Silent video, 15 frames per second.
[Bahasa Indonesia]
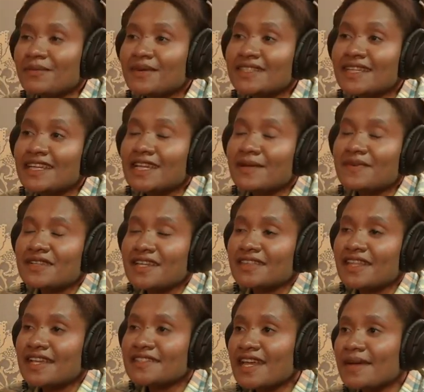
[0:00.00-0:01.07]
menjadi
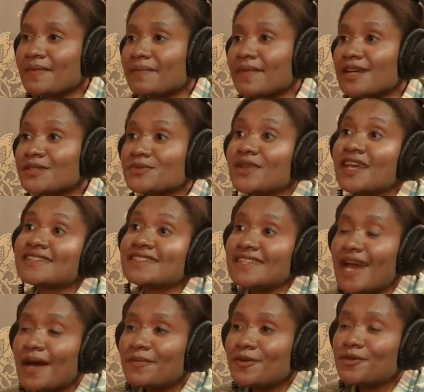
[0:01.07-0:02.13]
representasi yang memang sudah
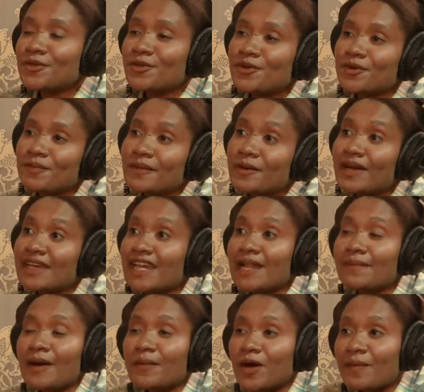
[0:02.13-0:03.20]
siap untuk mewakili
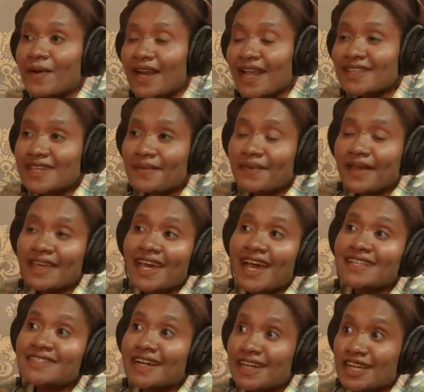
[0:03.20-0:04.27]
Papua Barat sampai ke
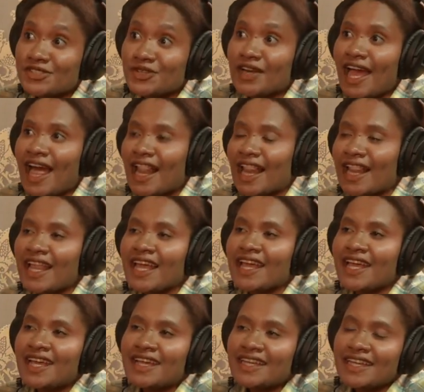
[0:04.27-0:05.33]
ajang nasional.
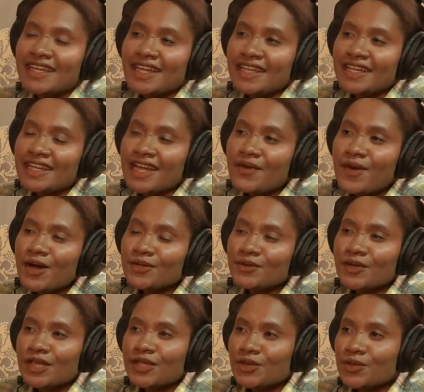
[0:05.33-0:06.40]
Kira-kira
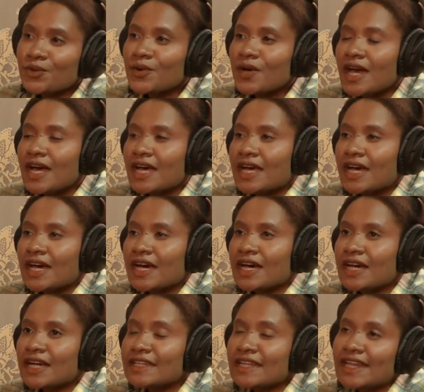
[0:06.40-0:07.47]
waktu itu
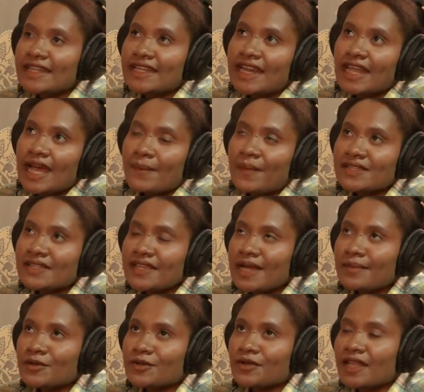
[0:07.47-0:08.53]
eh, nilai-nilai apa saja
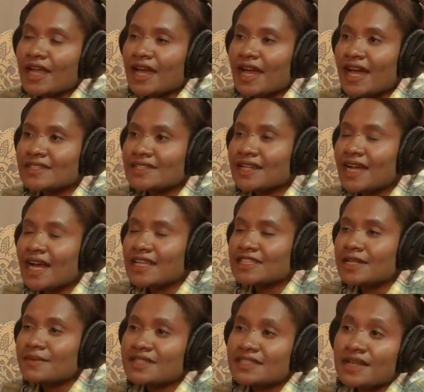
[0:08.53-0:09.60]
yang menurut Kakak Acil Kakak
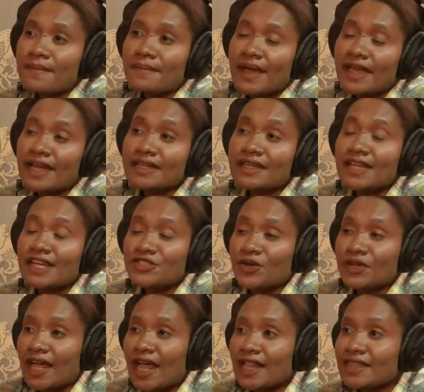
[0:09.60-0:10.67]
Acil bisa sampaikan di
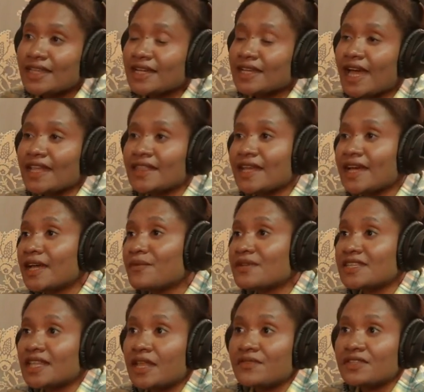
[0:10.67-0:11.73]
nasional terkait dengan
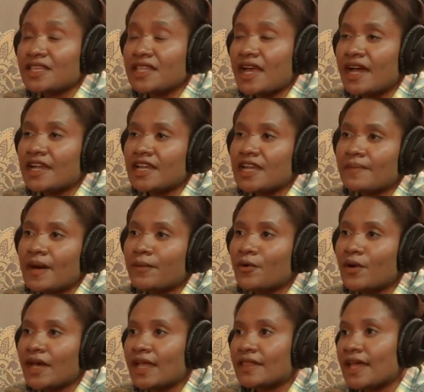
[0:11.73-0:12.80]
wisata-wisata yang ada di
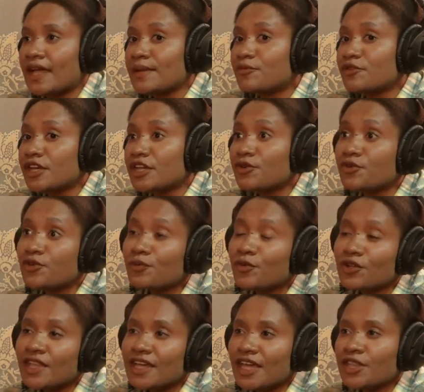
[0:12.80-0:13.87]
Papua kayak tadi mungkin Gunung
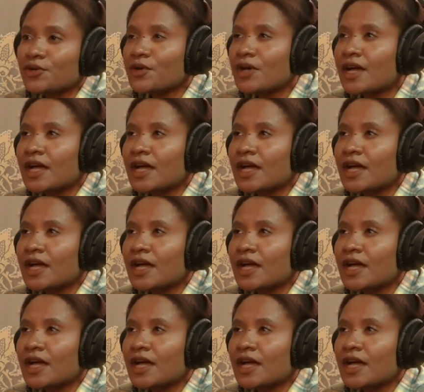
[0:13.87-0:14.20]
Botak itu